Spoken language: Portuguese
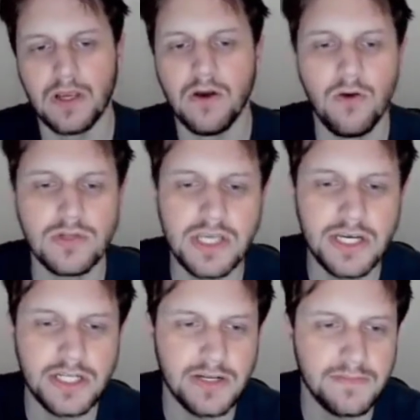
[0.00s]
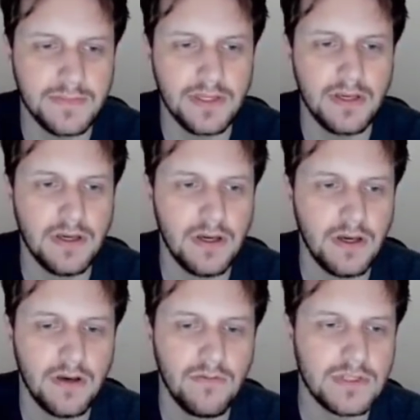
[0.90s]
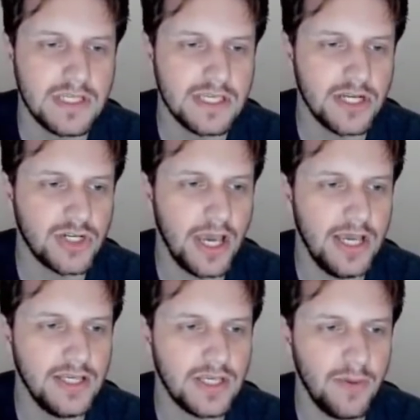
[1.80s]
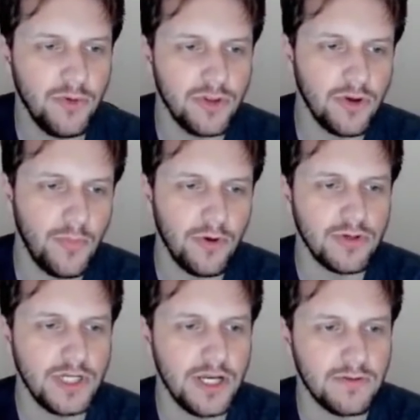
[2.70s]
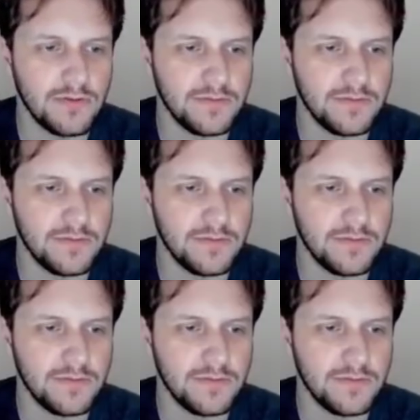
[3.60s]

Ou seja, vocês acham que é, isso é muito ou pouco dinheiro?